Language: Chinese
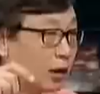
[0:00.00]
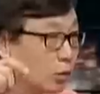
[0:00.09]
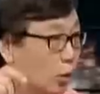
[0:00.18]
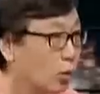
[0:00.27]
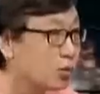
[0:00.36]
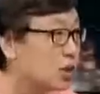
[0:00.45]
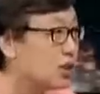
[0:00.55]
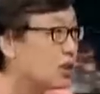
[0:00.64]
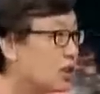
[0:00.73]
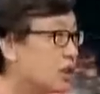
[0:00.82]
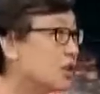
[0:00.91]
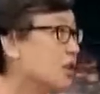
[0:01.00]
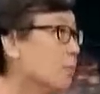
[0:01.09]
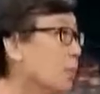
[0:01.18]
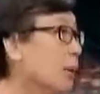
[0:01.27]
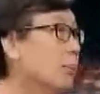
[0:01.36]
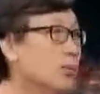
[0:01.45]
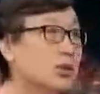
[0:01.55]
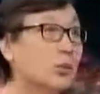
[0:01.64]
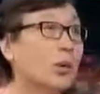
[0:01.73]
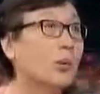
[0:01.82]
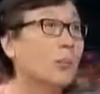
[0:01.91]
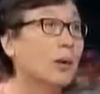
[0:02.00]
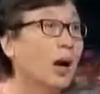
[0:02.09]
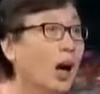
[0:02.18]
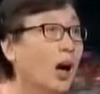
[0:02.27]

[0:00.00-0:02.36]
他的动机其实并不是为我